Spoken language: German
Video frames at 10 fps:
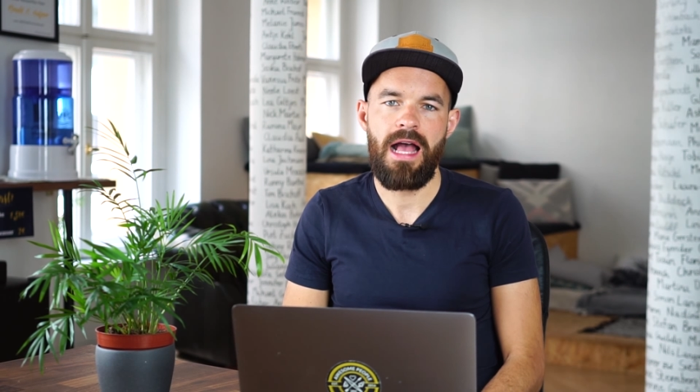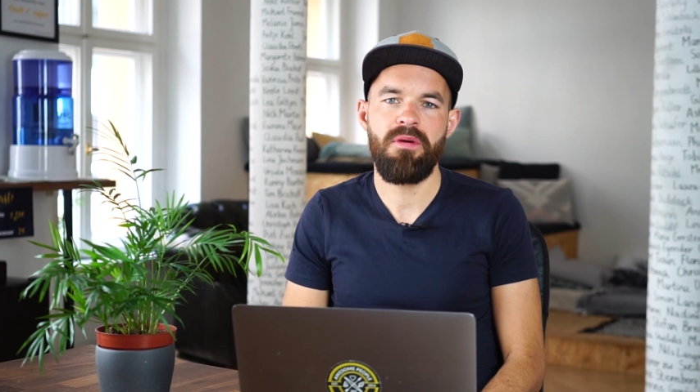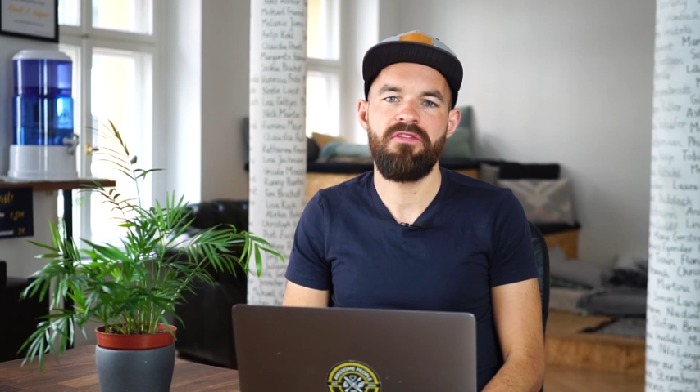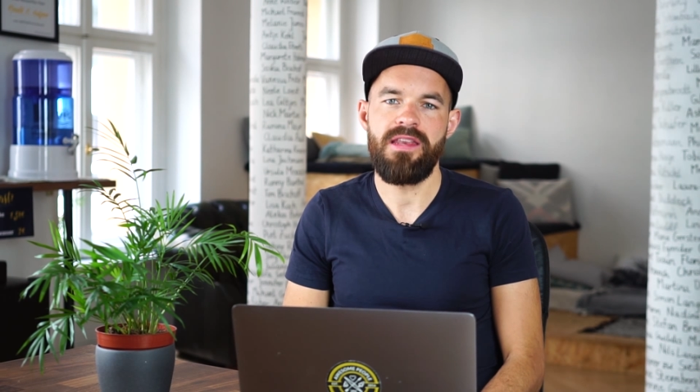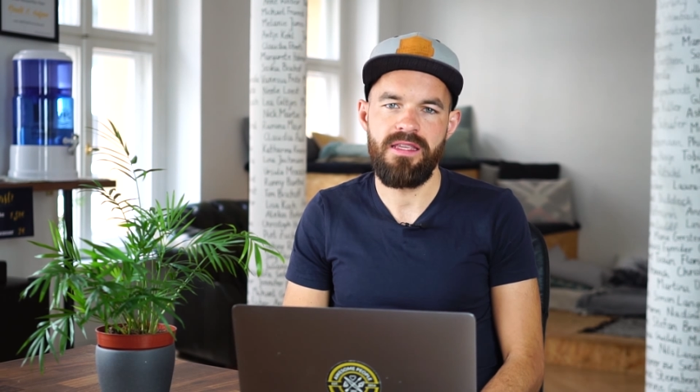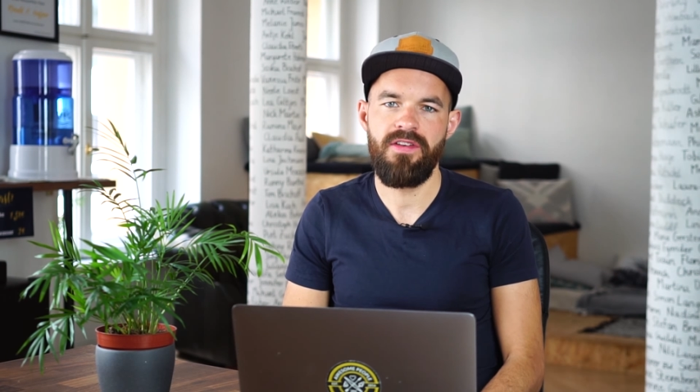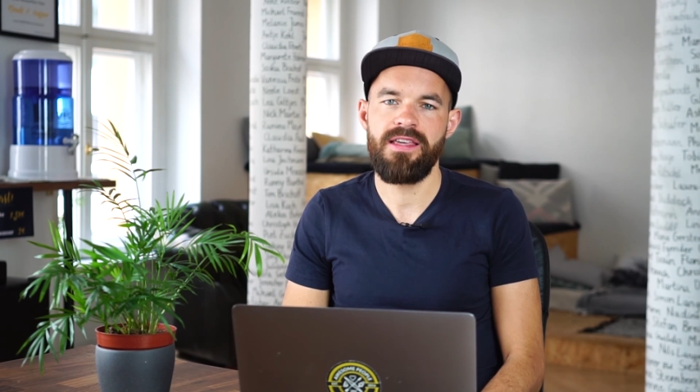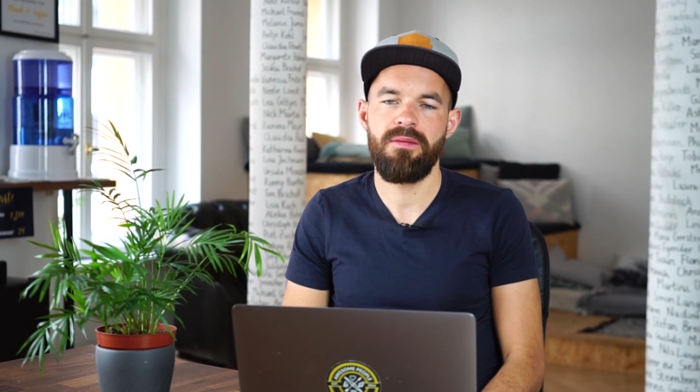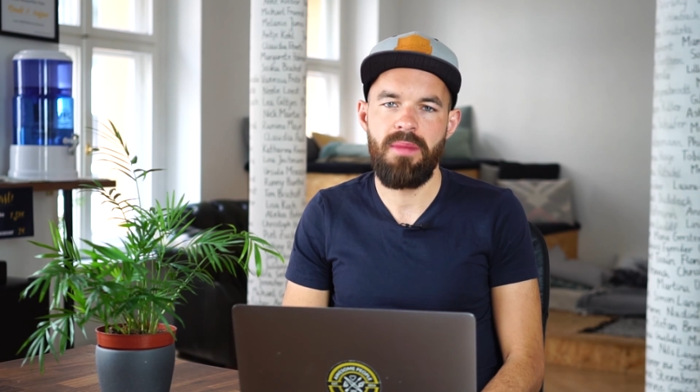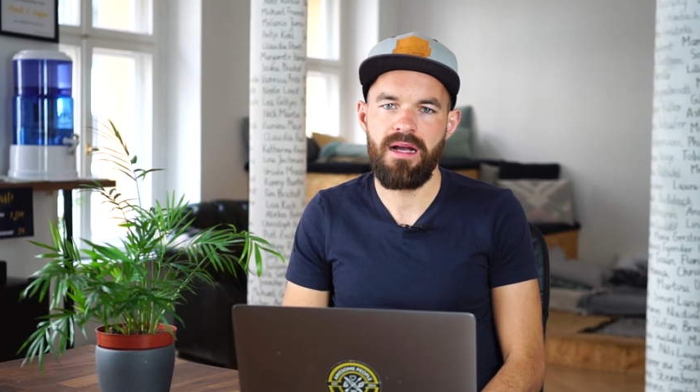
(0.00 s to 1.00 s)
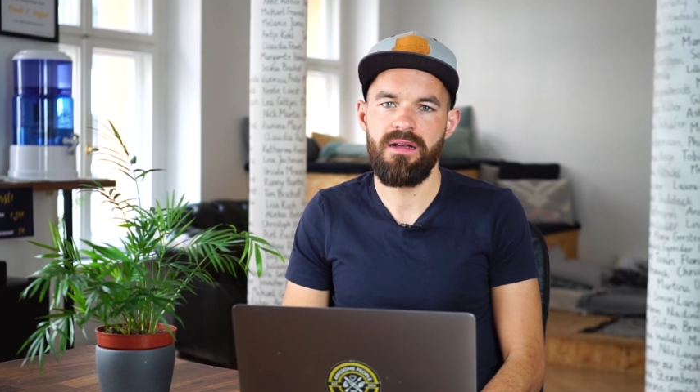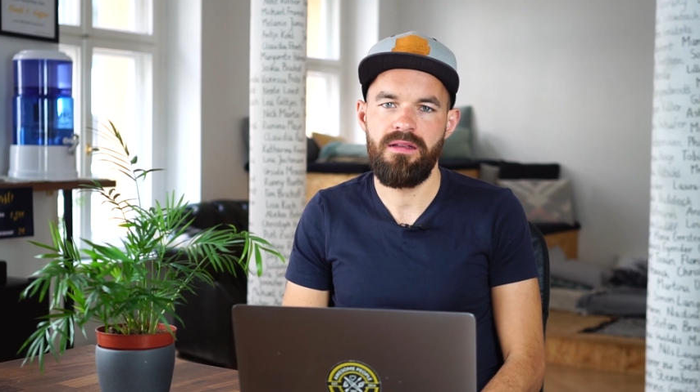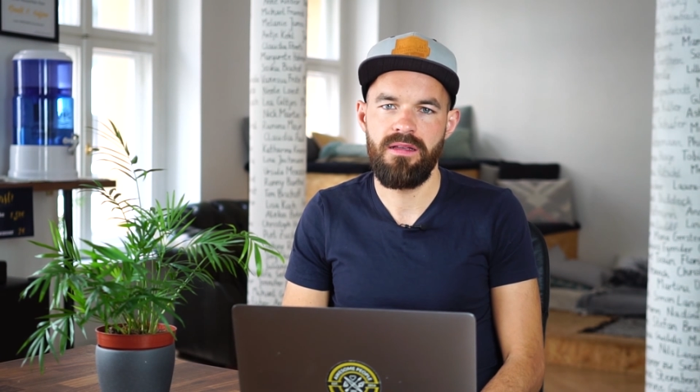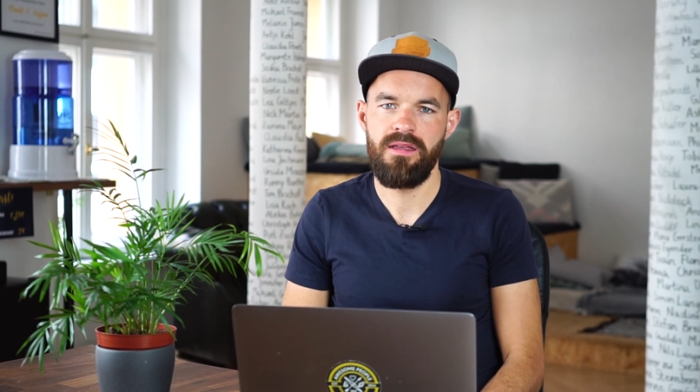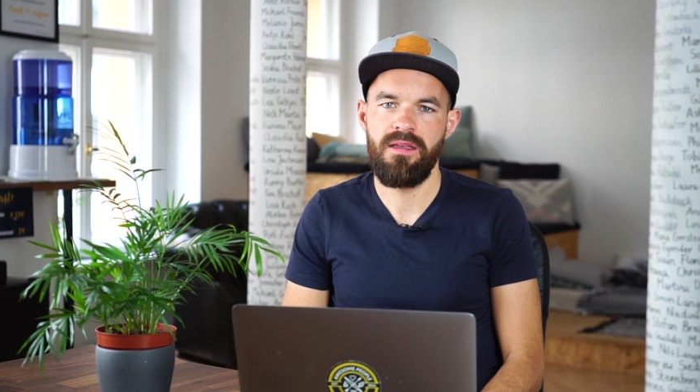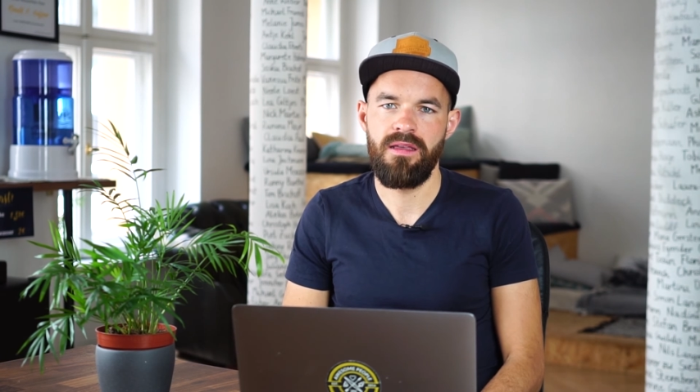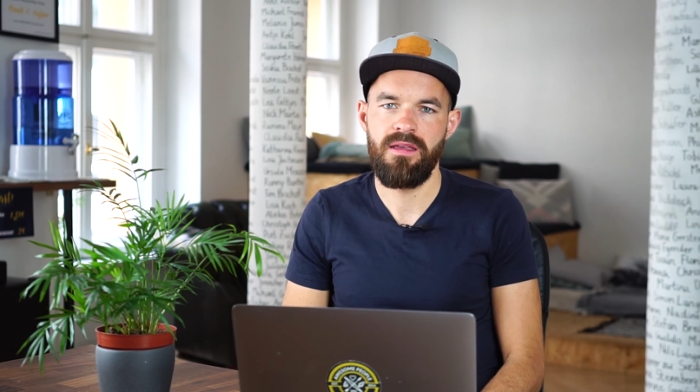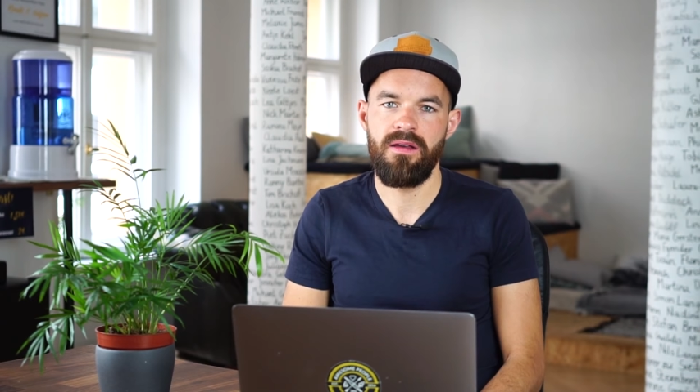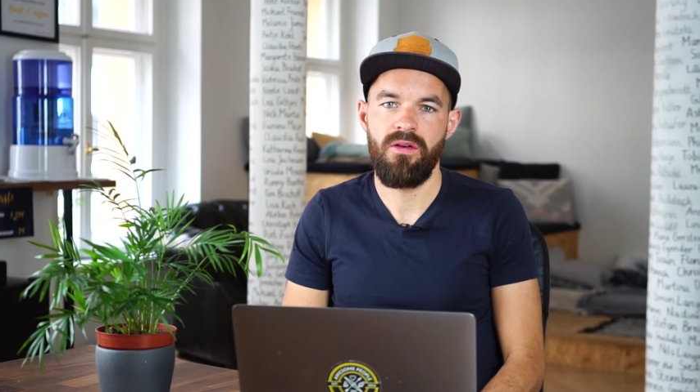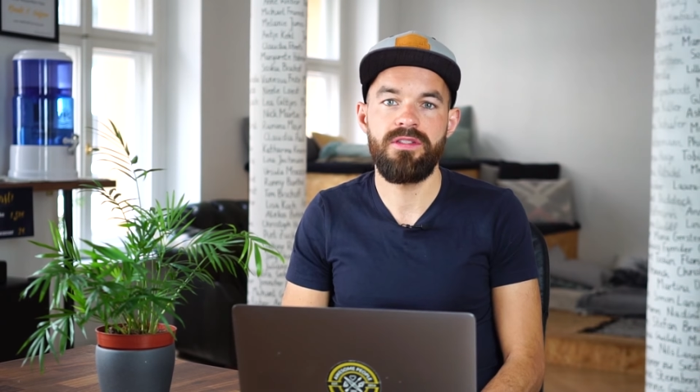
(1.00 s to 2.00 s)
Aber wenn ich welche mache,
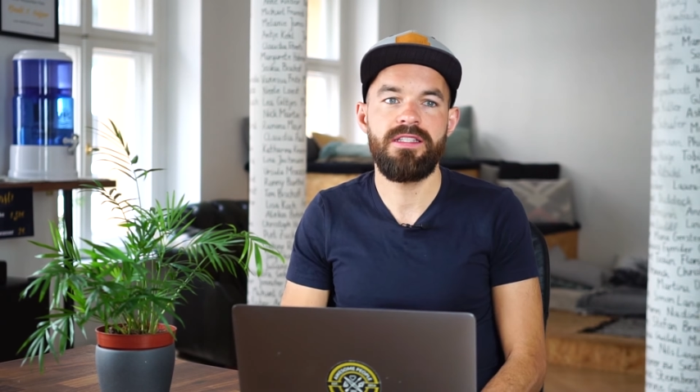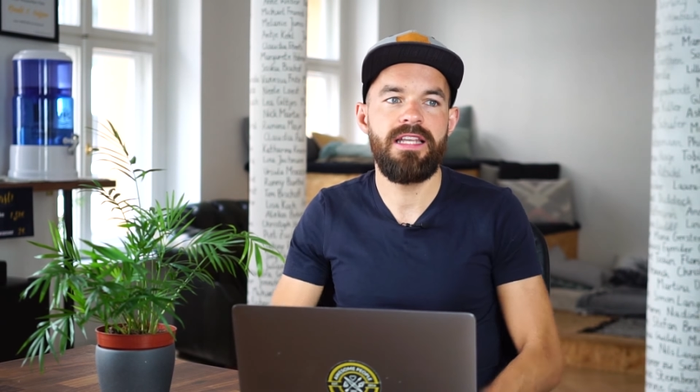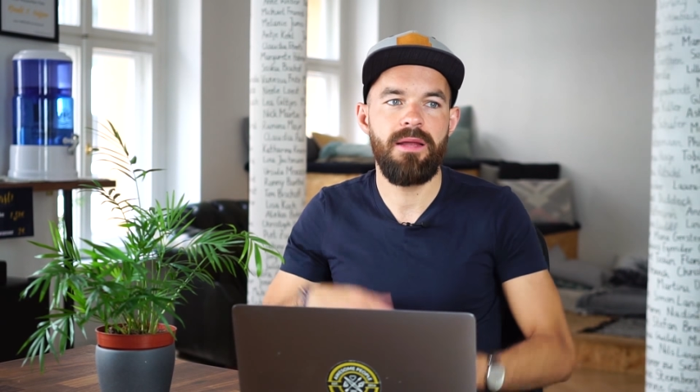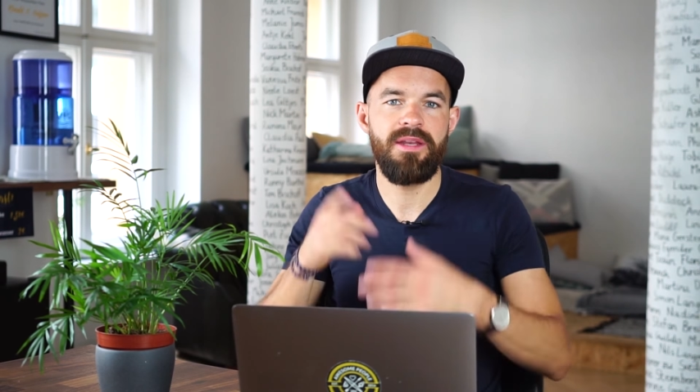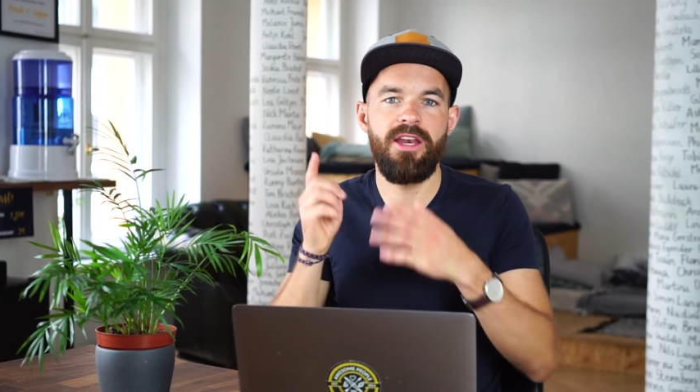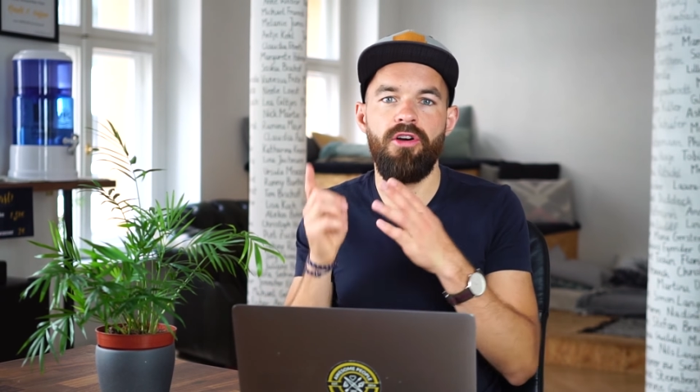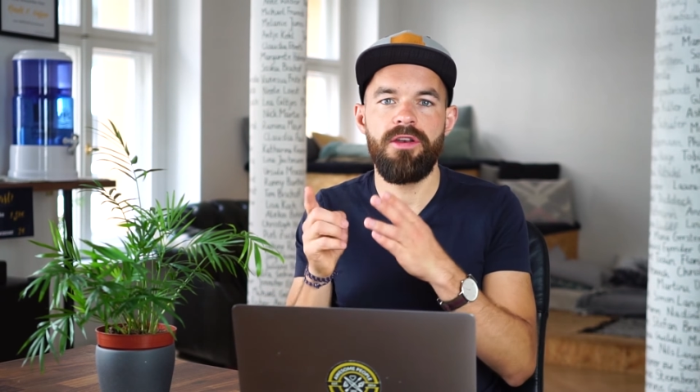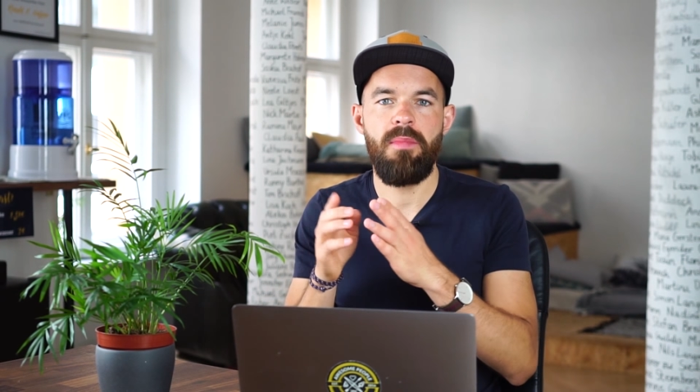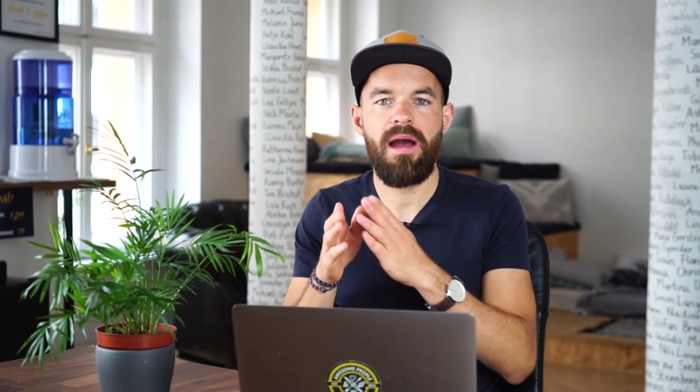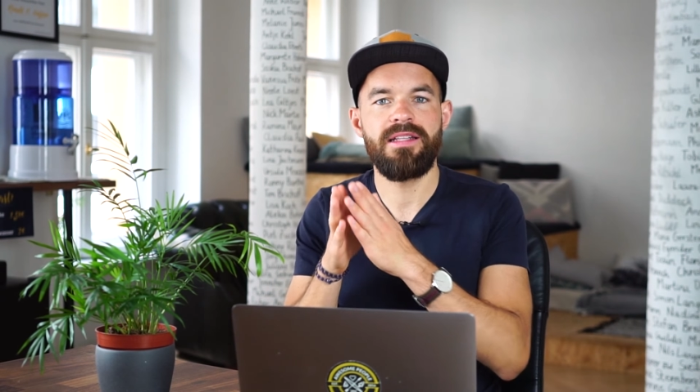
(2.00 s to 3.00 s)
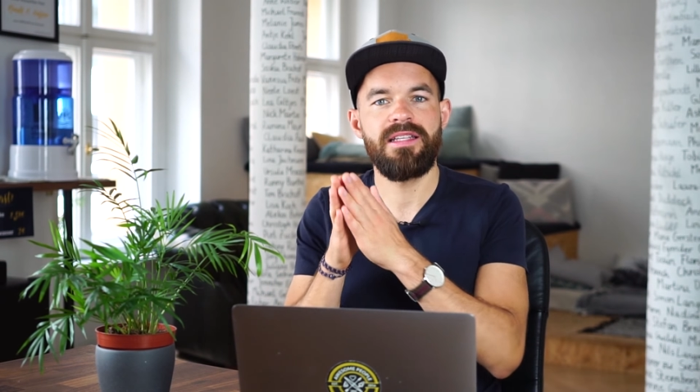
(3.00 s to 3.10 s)
und die dann mit Leuten mache,